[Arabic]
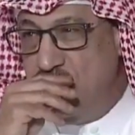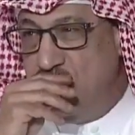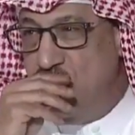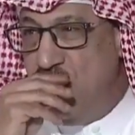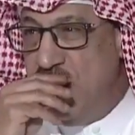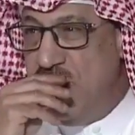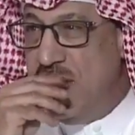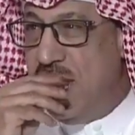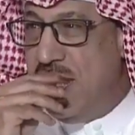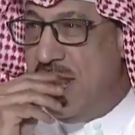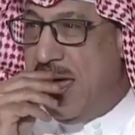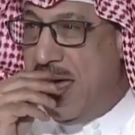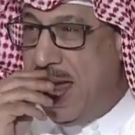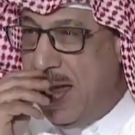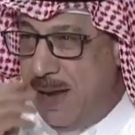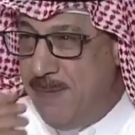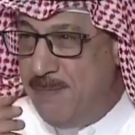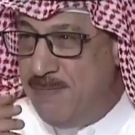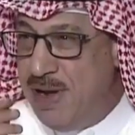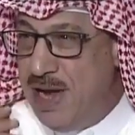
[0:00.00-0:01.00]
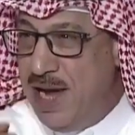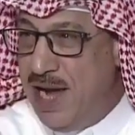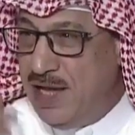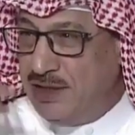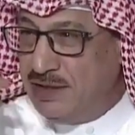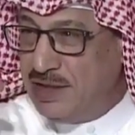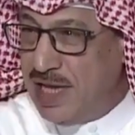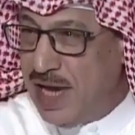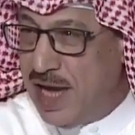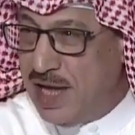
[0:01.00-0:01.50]
سمعته الا لاعب
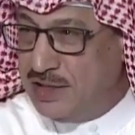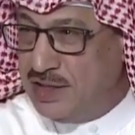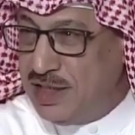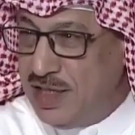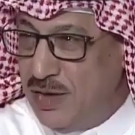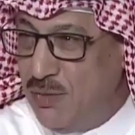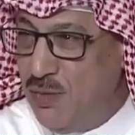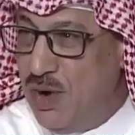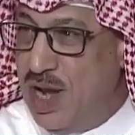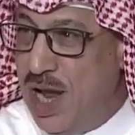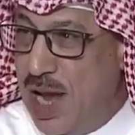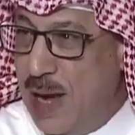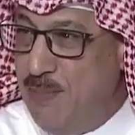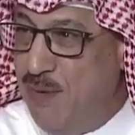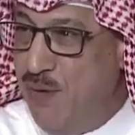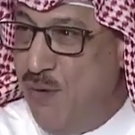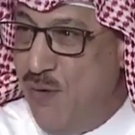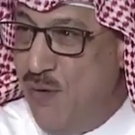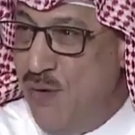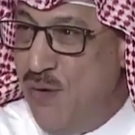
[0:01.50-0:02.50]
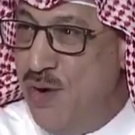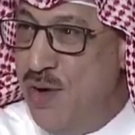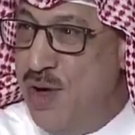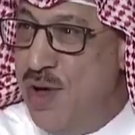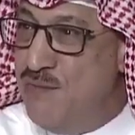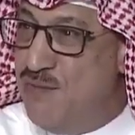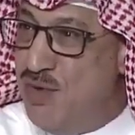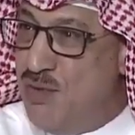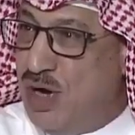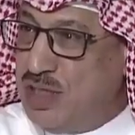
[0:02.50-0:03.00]
احتياطي
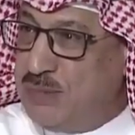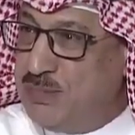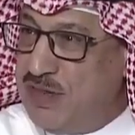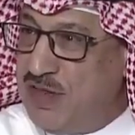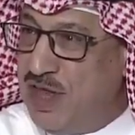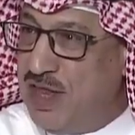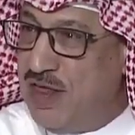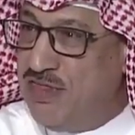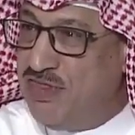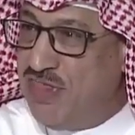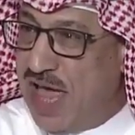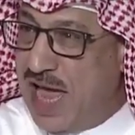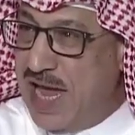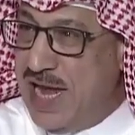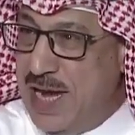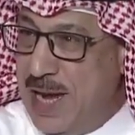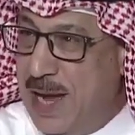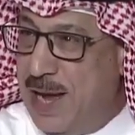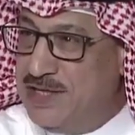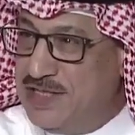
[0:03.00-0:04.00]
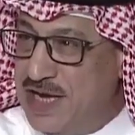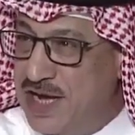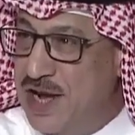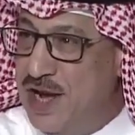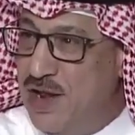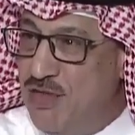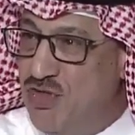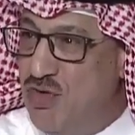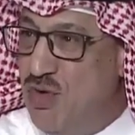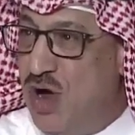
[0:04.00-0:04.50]
ويلعبوه في الوقت بدل الضايع
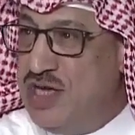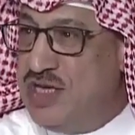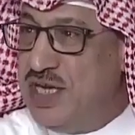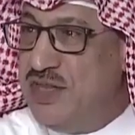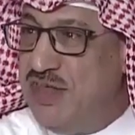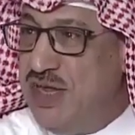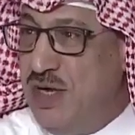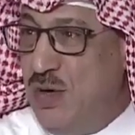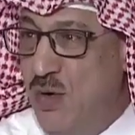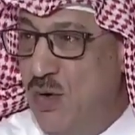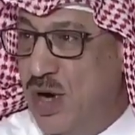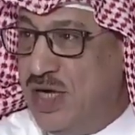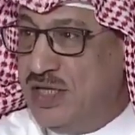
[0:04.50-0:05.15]
عشان ينزلوه عشان